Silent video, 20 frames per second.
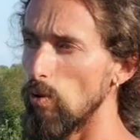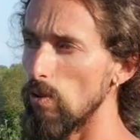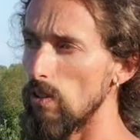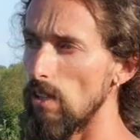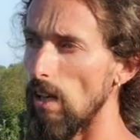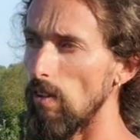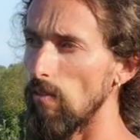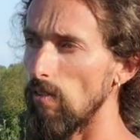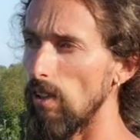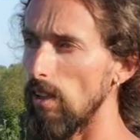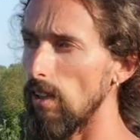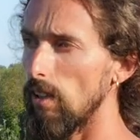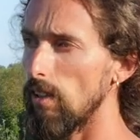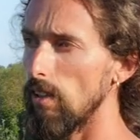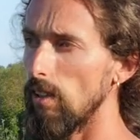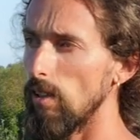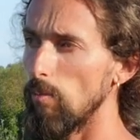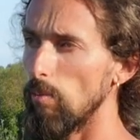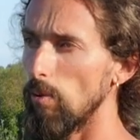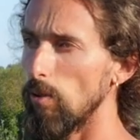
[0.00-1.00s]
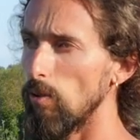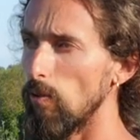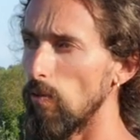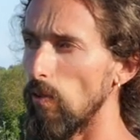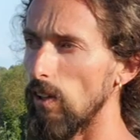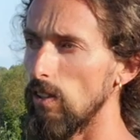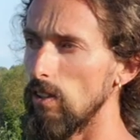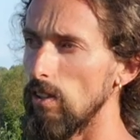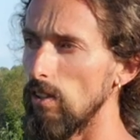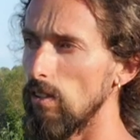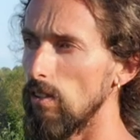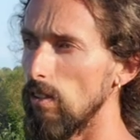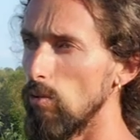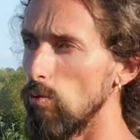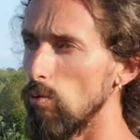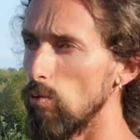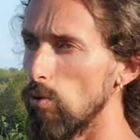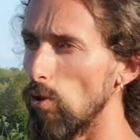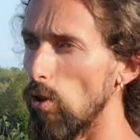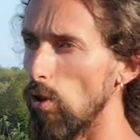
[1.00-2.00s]
conserver l'équilibre de fertilité
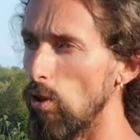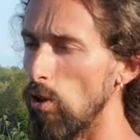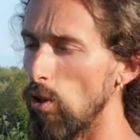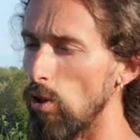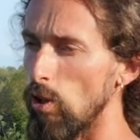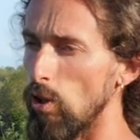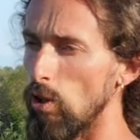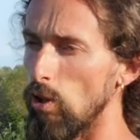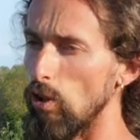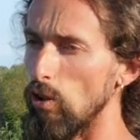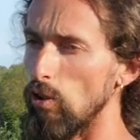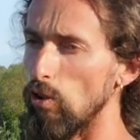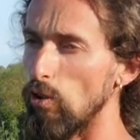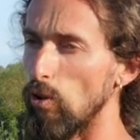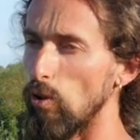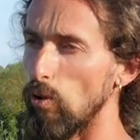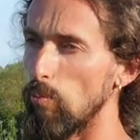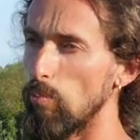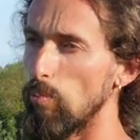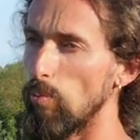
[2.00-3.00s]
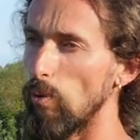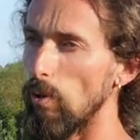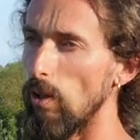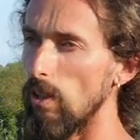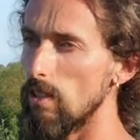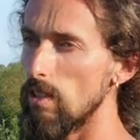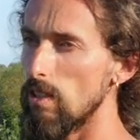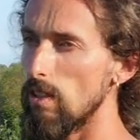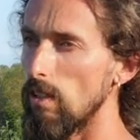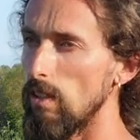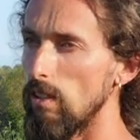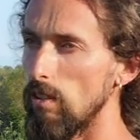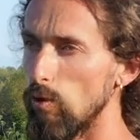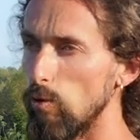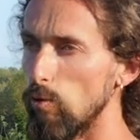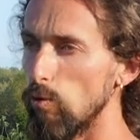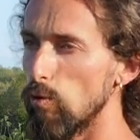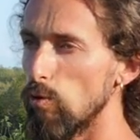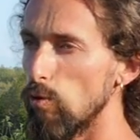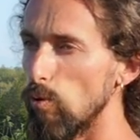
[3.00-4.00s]
du sol. Donc pour
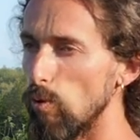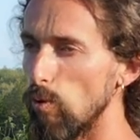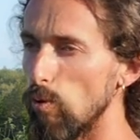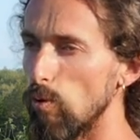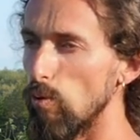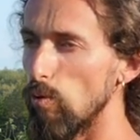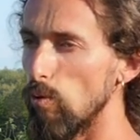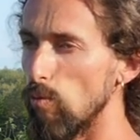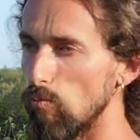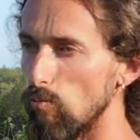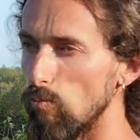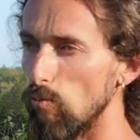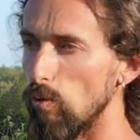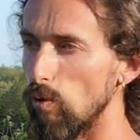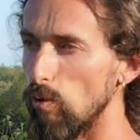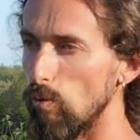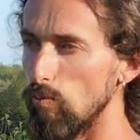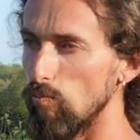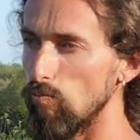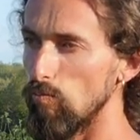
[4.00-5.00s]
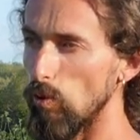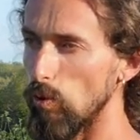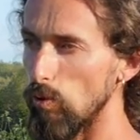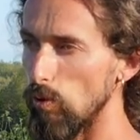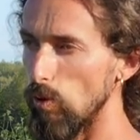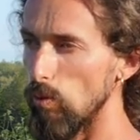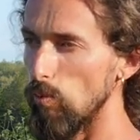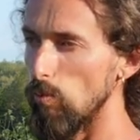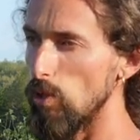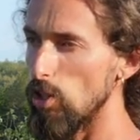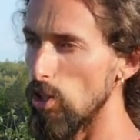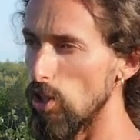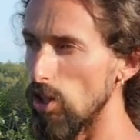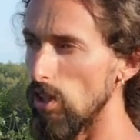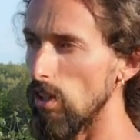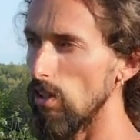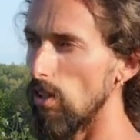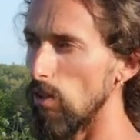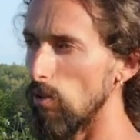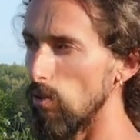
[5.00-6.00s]
l'instant, on, est
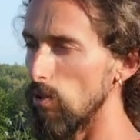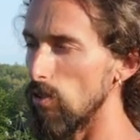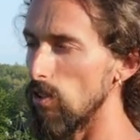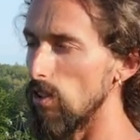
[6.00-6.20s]
obligé dans notre